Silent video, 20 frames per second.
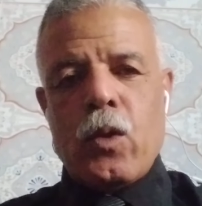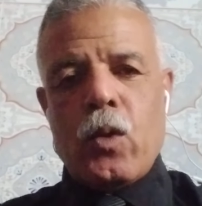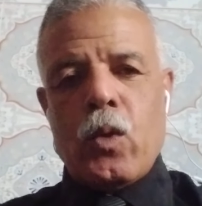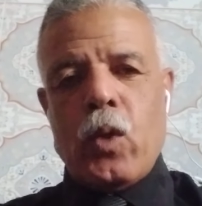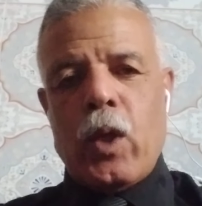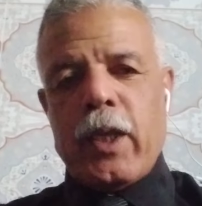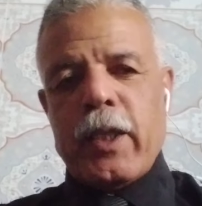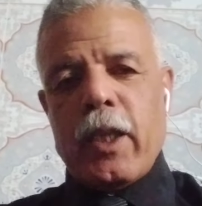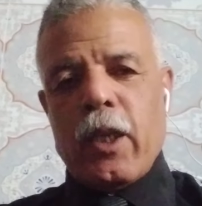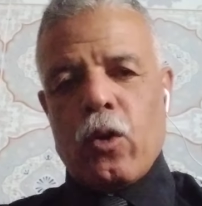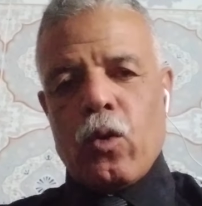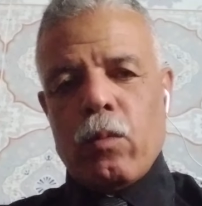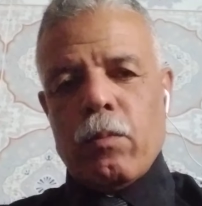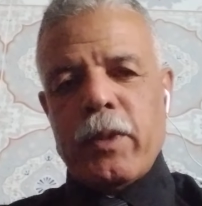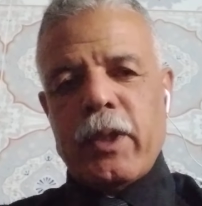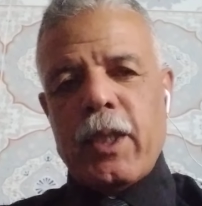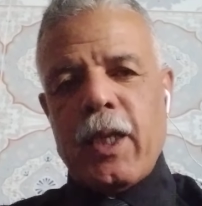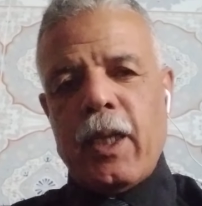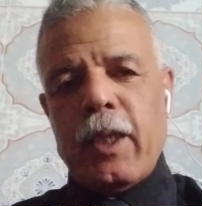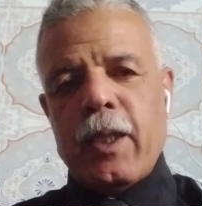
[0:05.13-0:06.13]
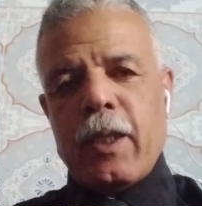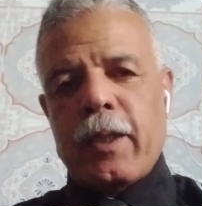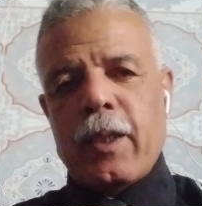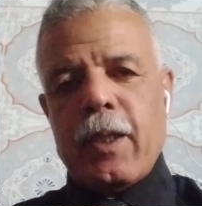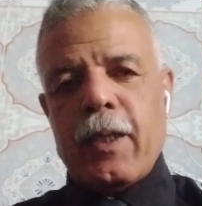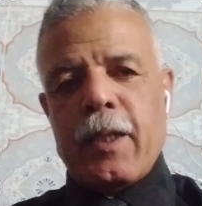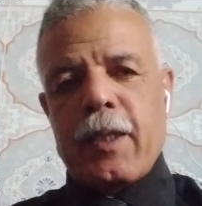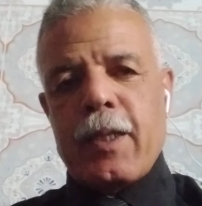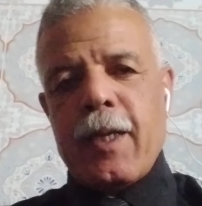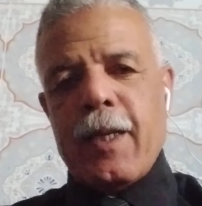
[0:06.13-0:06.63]
نحييكم بتحية
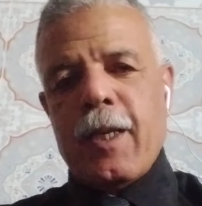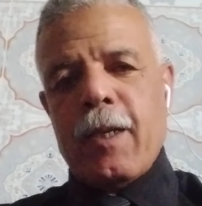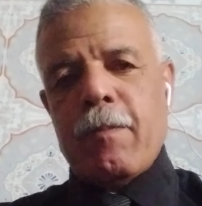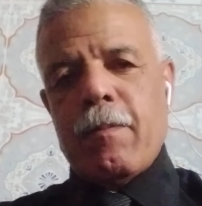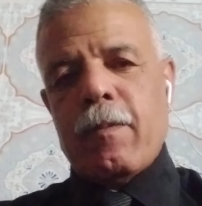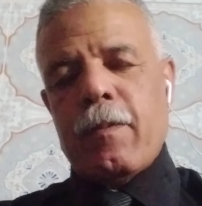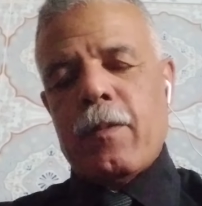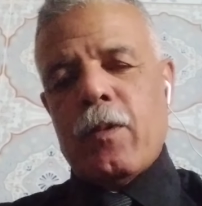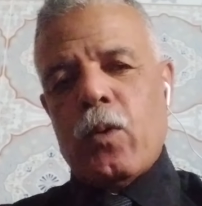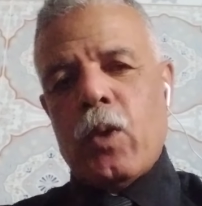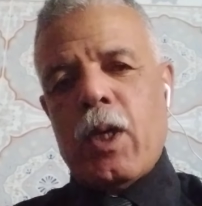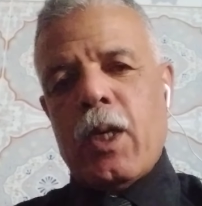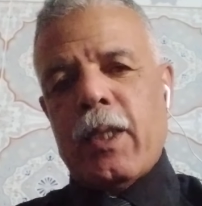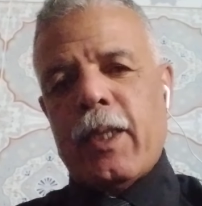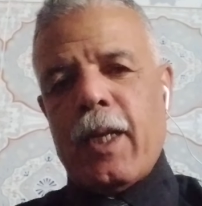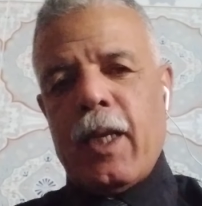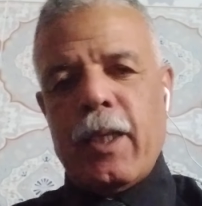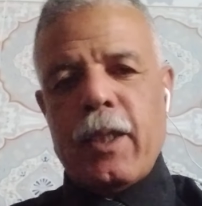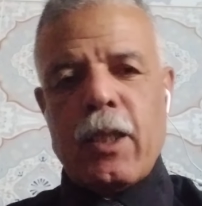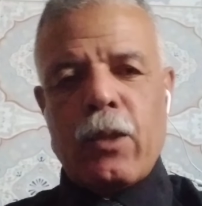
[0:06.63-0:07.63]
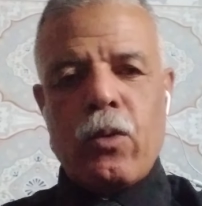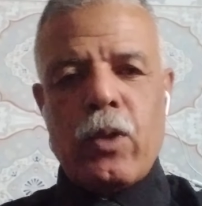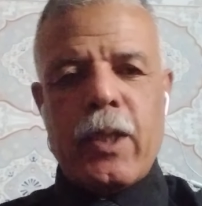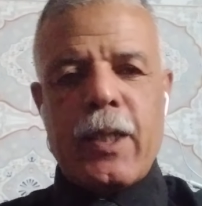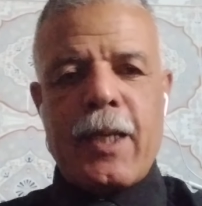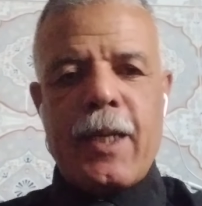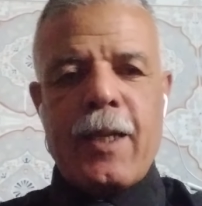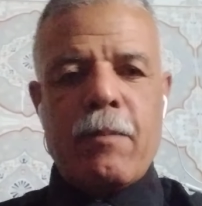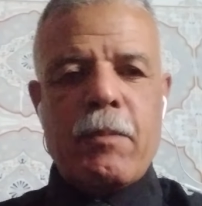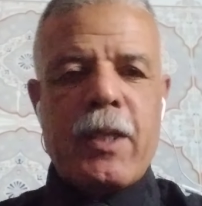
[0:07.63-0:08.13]
الإسلام وتحية
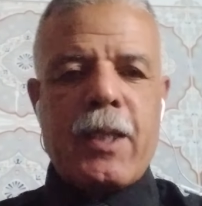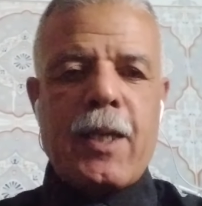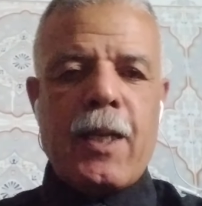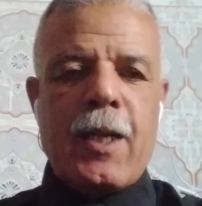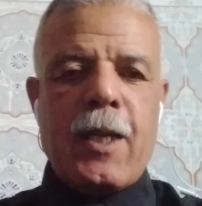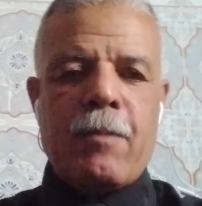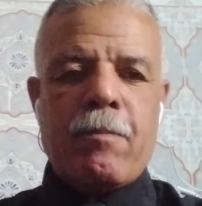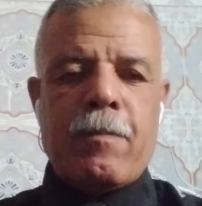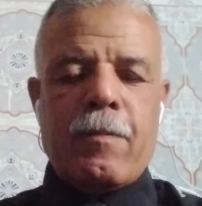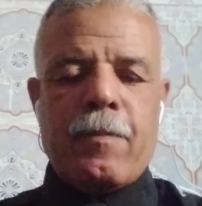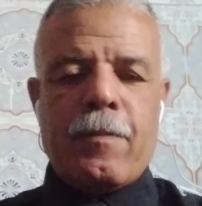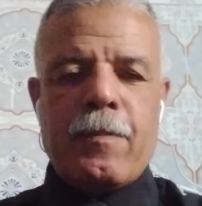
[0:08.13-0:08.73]
الإسلام السلام